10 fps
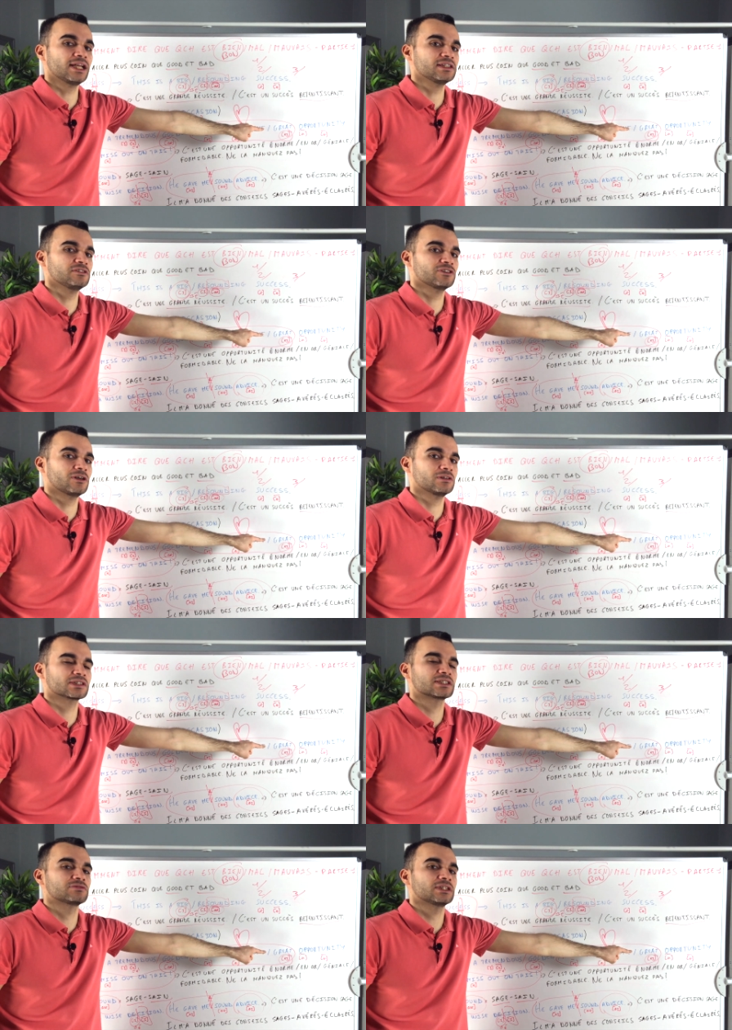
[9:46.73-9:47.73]
la différence
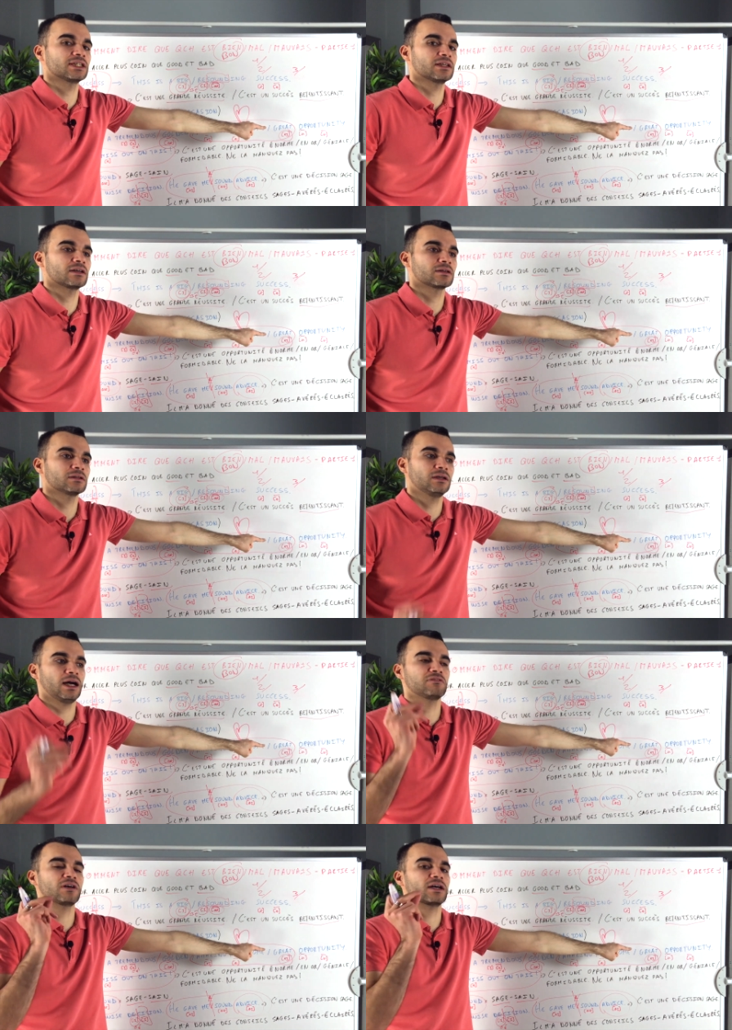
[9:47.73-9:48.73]
si vous voulez euh,
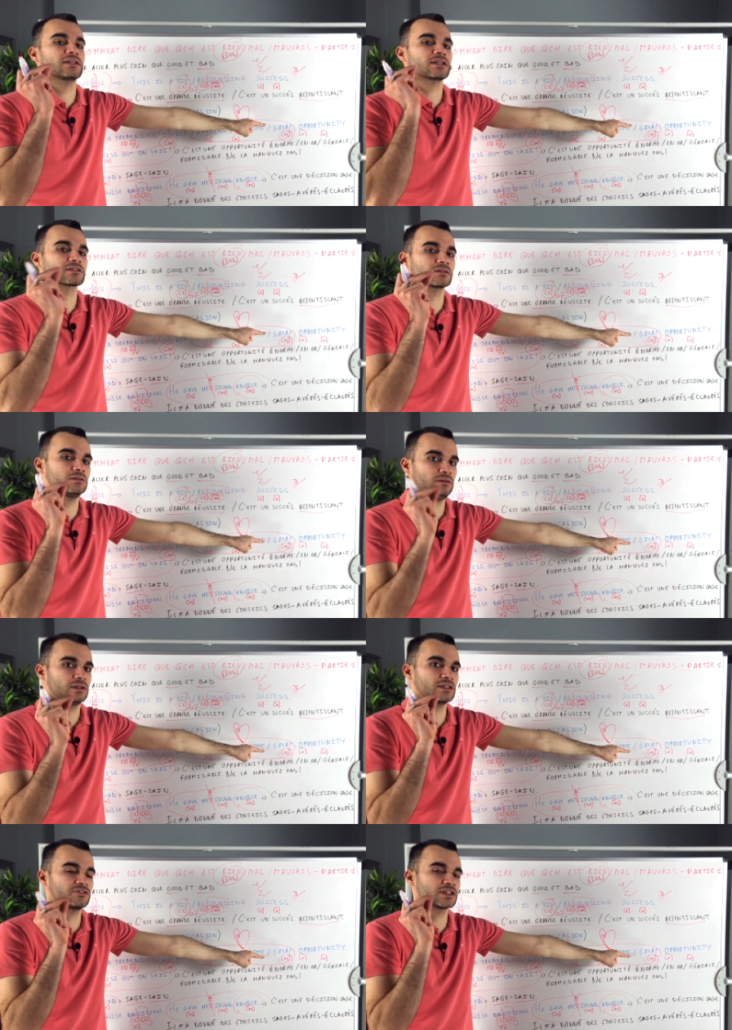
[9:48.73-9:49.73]
avoir un accent
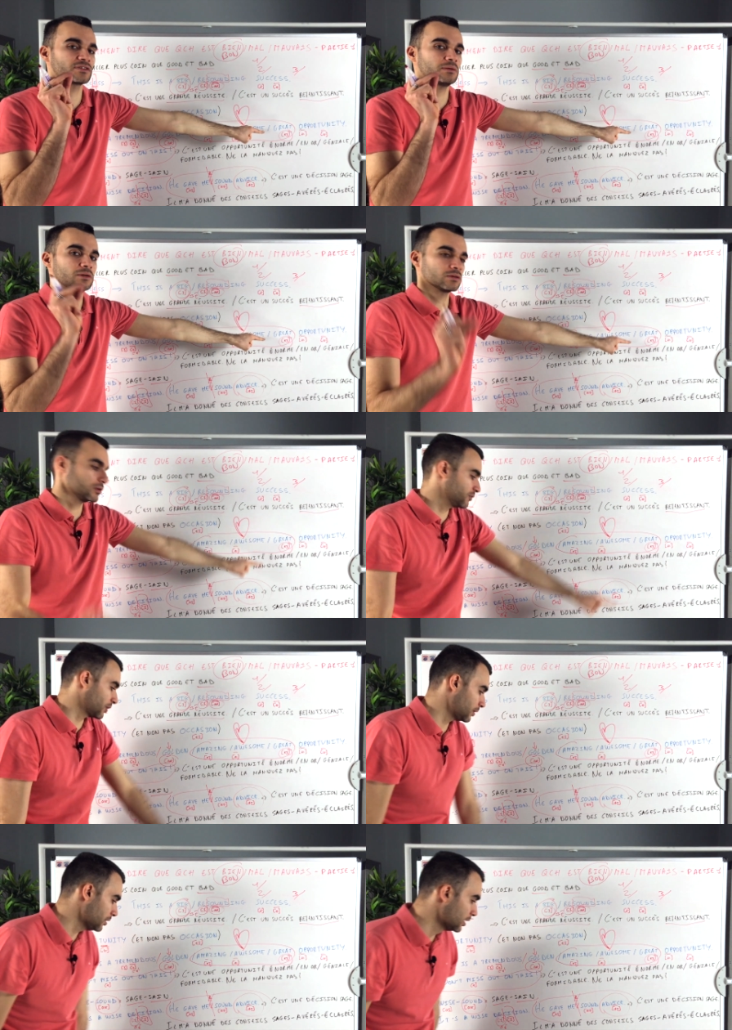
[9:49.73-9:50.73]
qui fasse vraiment
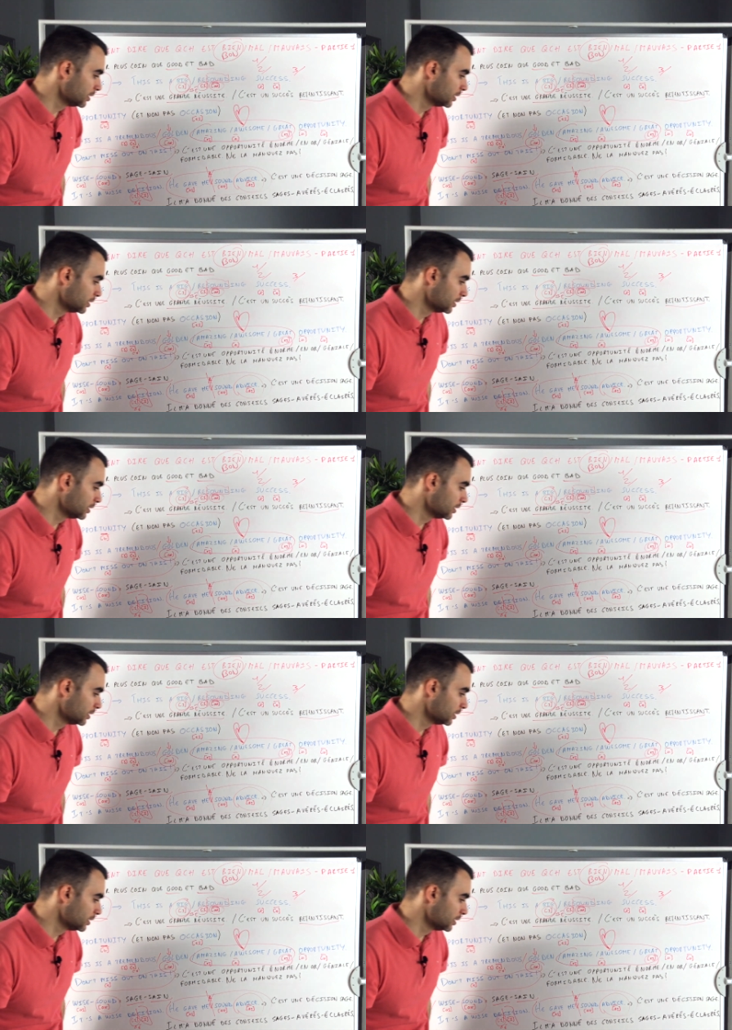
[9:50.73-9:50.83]
anglophone.